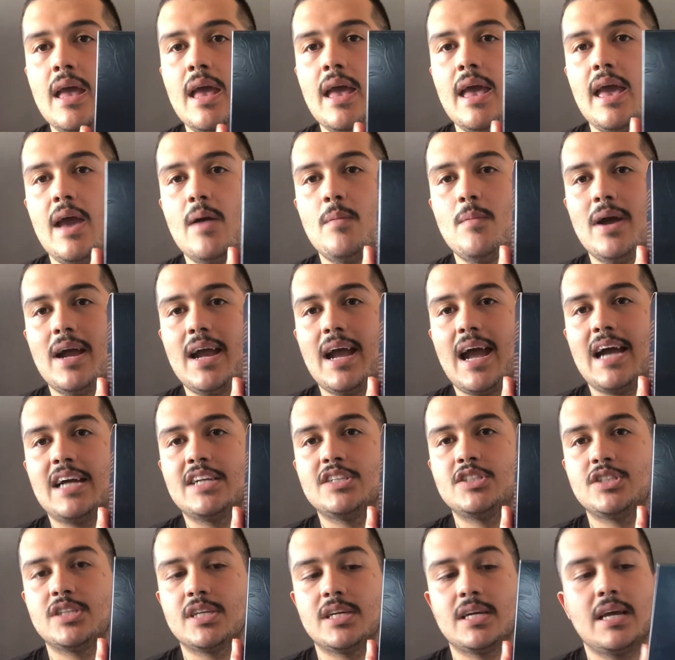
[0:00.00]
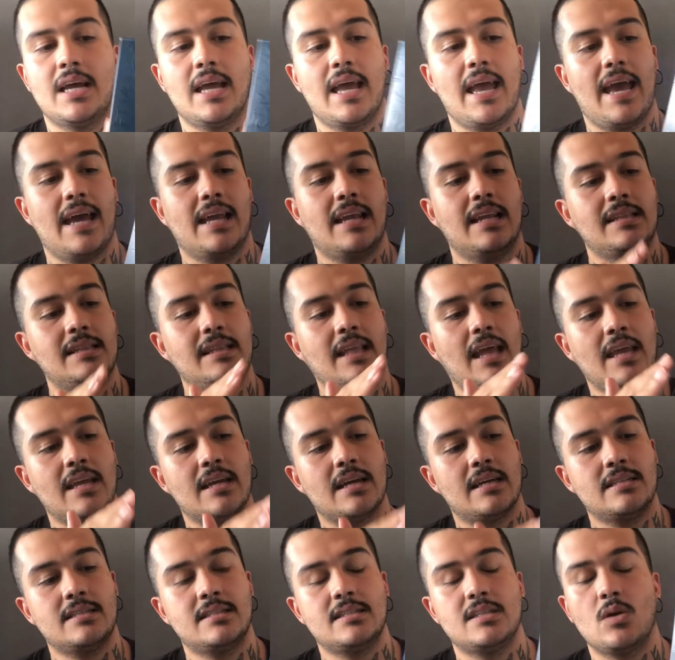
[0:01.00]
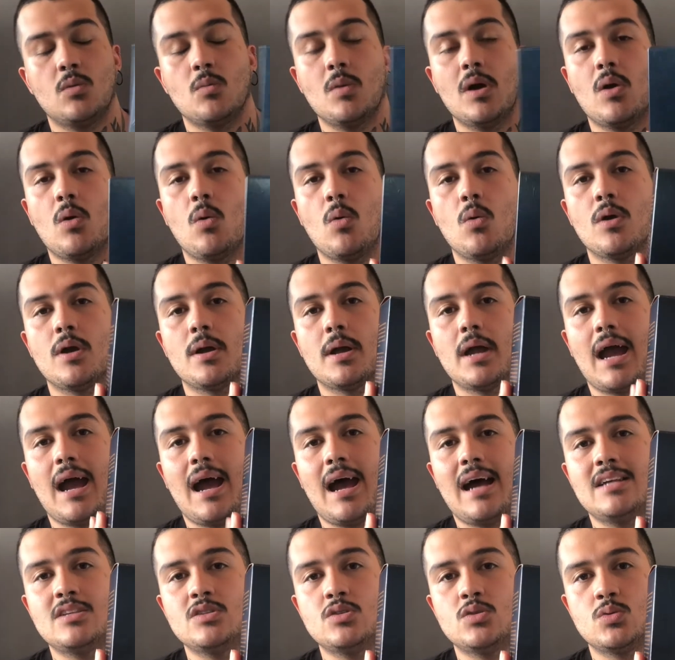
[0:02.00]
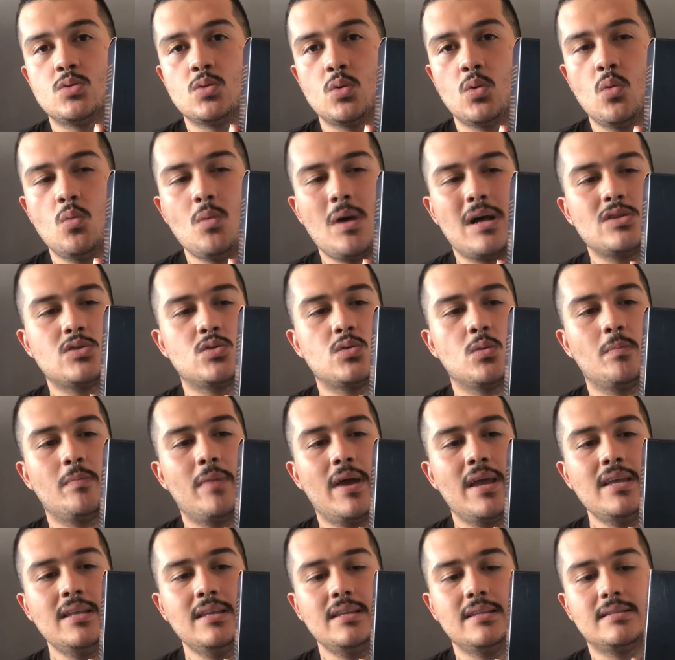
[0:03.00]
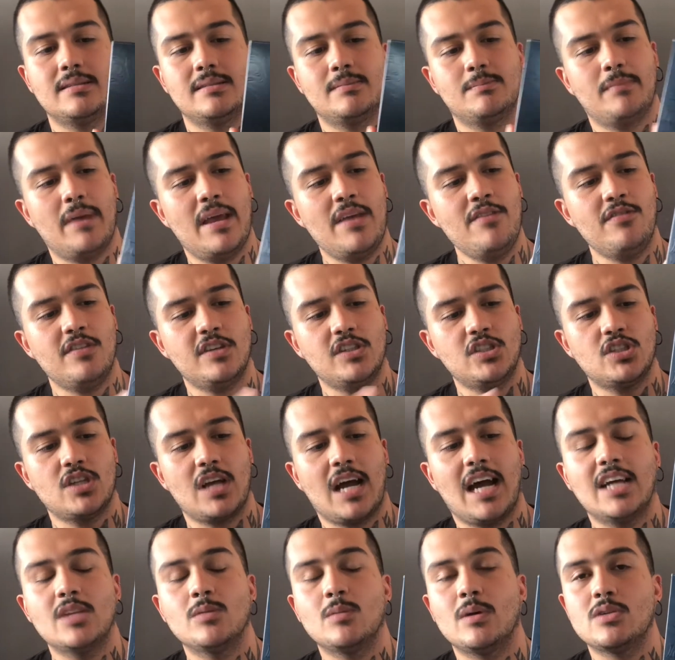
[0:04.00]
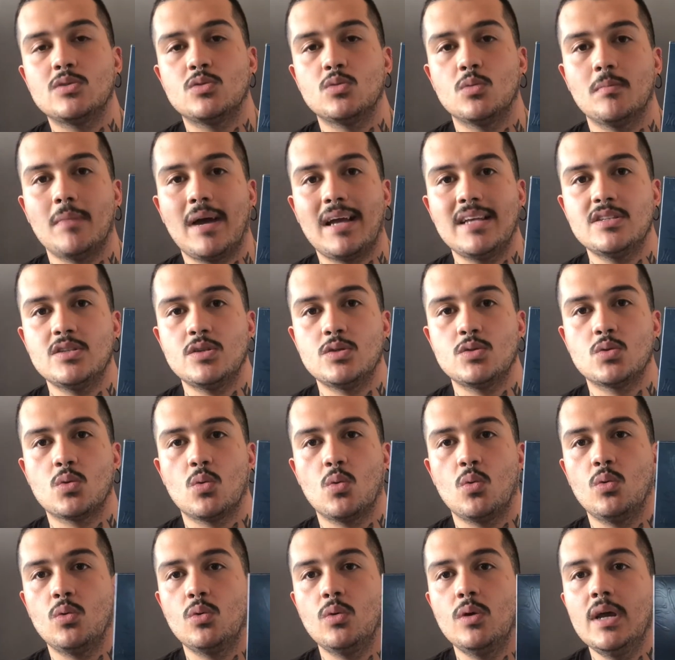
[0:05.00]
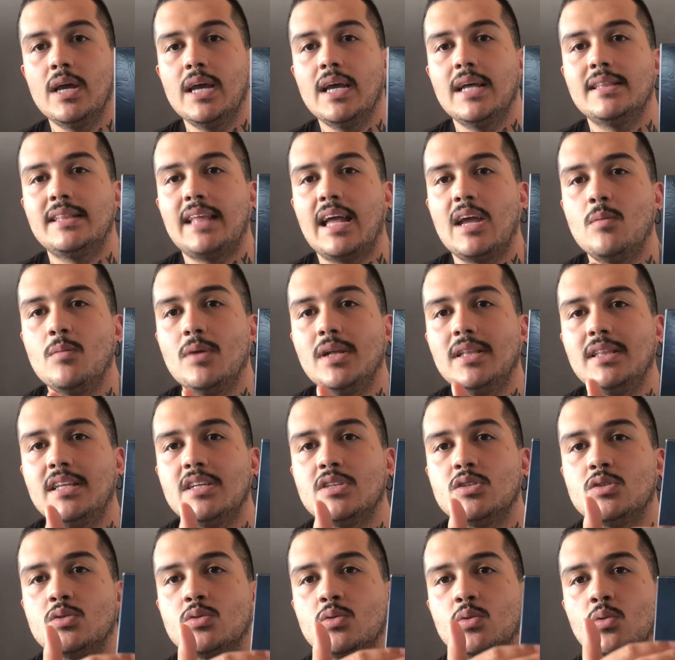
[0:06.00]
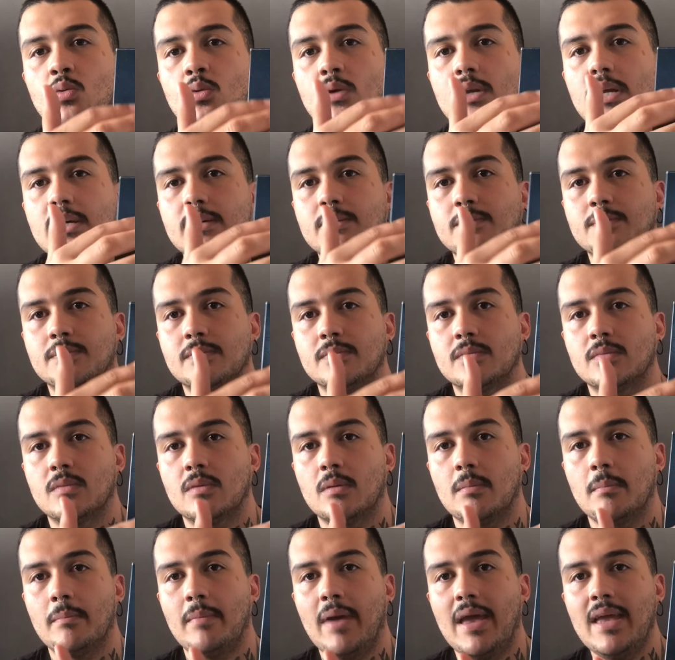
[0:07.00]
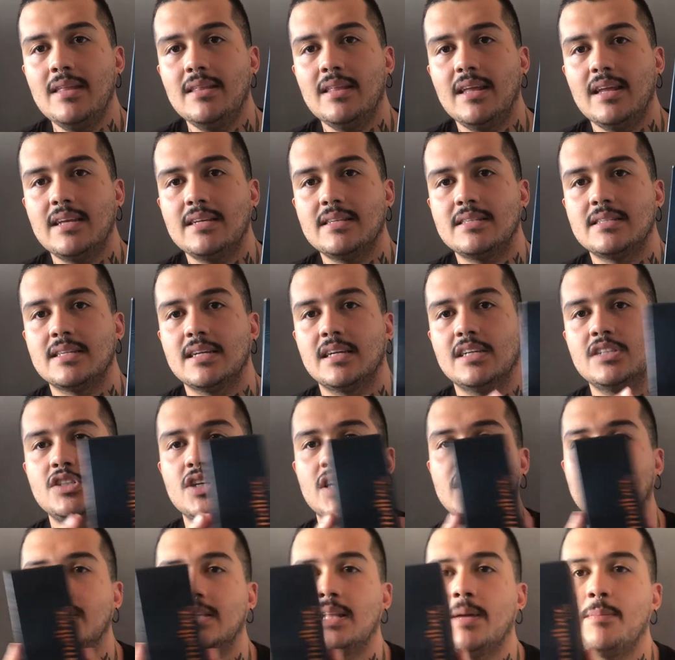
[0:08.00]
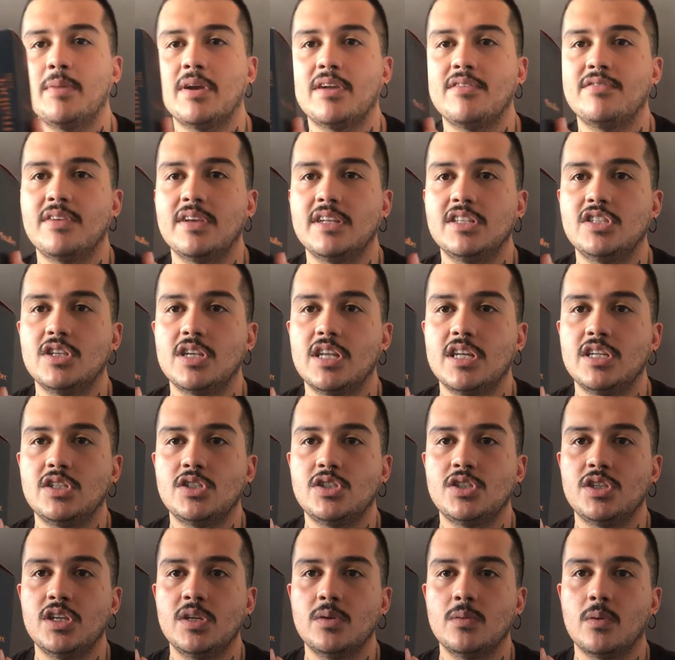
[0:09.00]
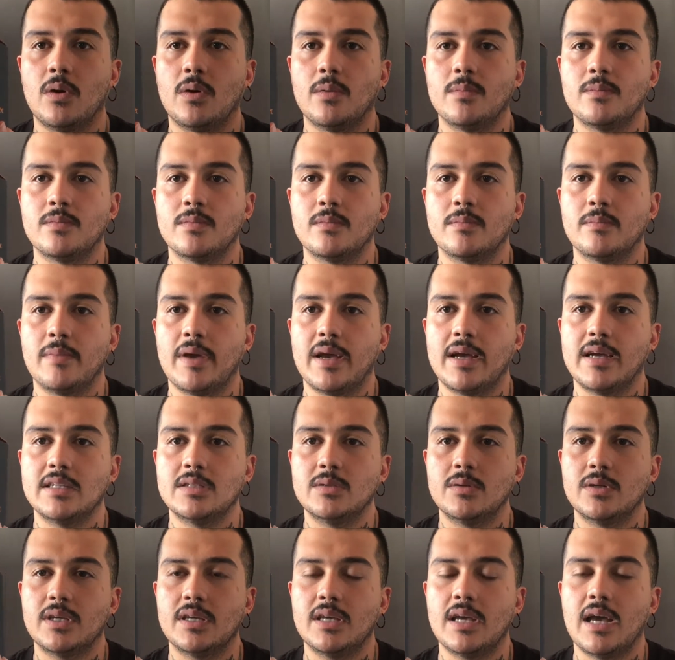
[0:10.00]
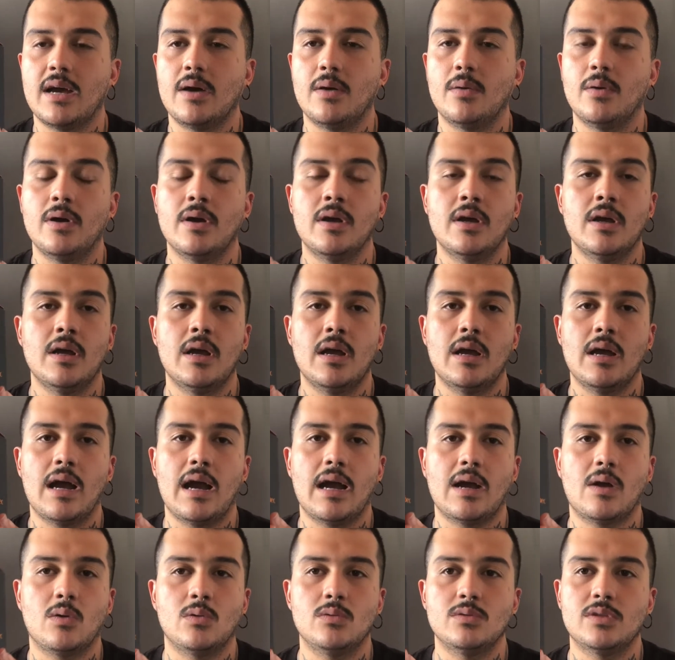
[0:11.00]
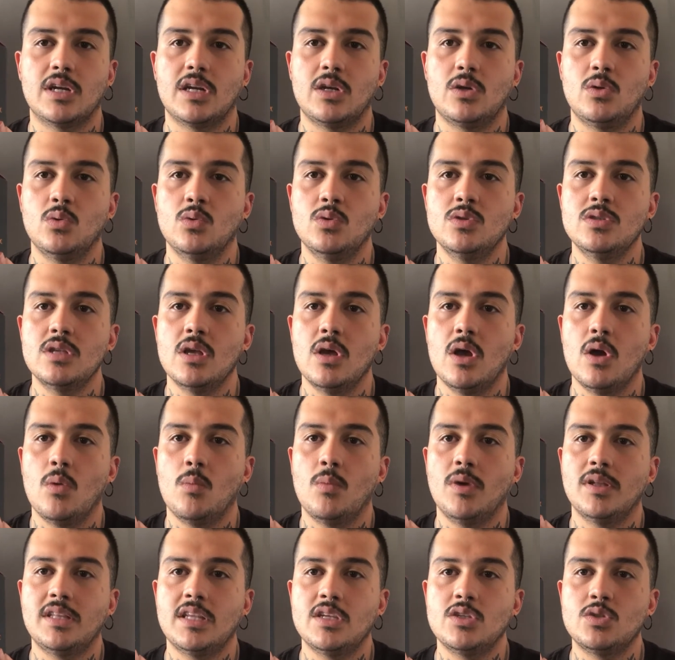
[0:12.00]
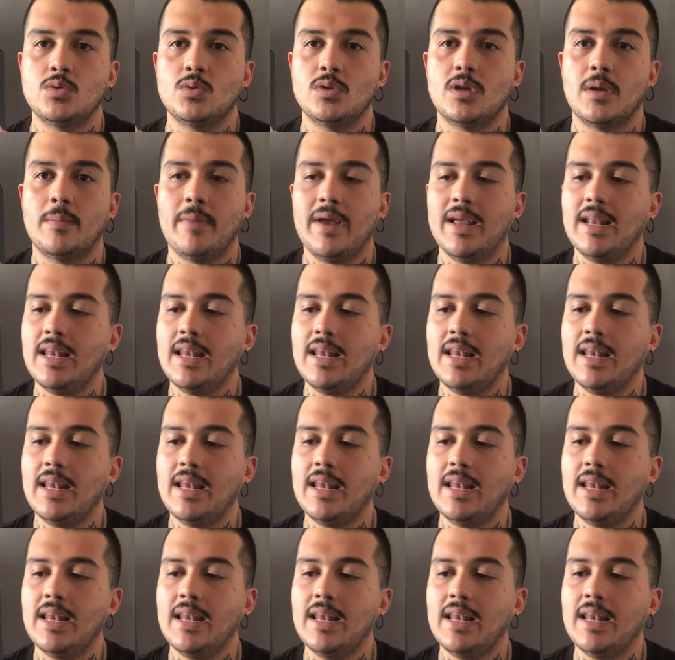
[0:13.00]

é uma caixa, ela tem assim uma cor azul, um azul bem, bem fechado, um azul mais escuro. Tem uma textura bem interessante, aqui dá pra ver direitinho, ó, pegando aqui ó, a contraluz, uma textura bem